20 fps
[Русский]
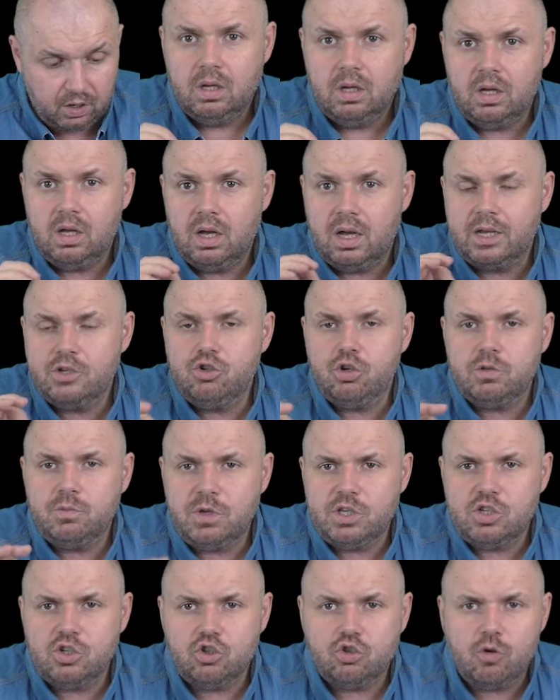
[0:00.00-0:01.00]
А, хочу
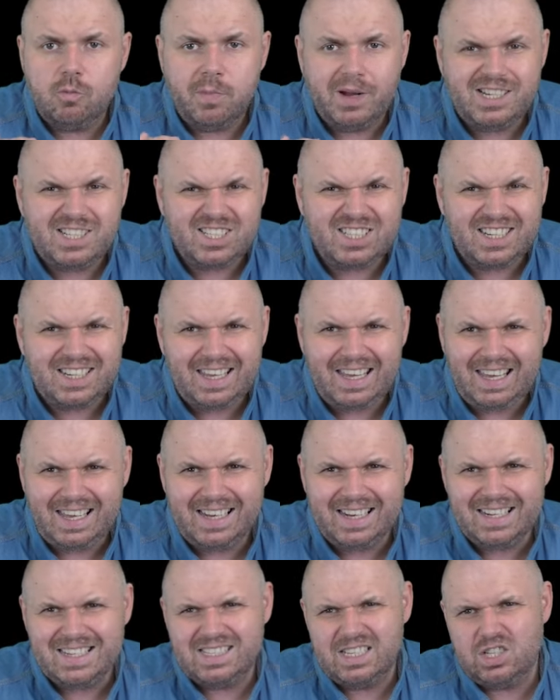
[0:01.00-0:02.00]
отметить, что большие
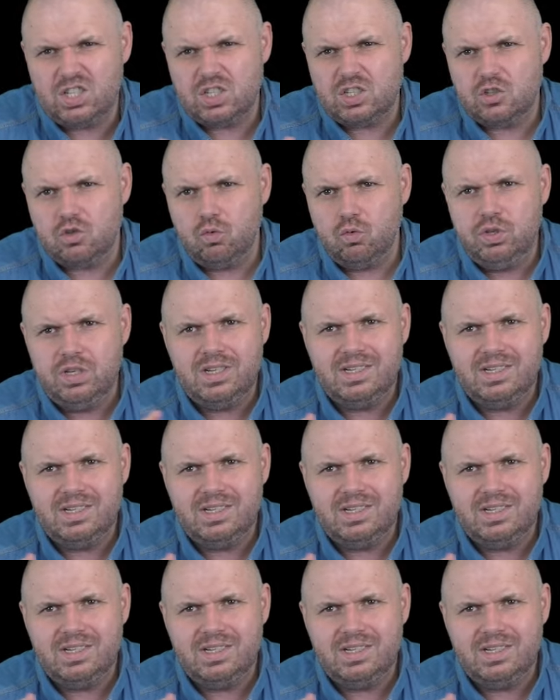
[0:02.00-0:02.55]
игры зачастую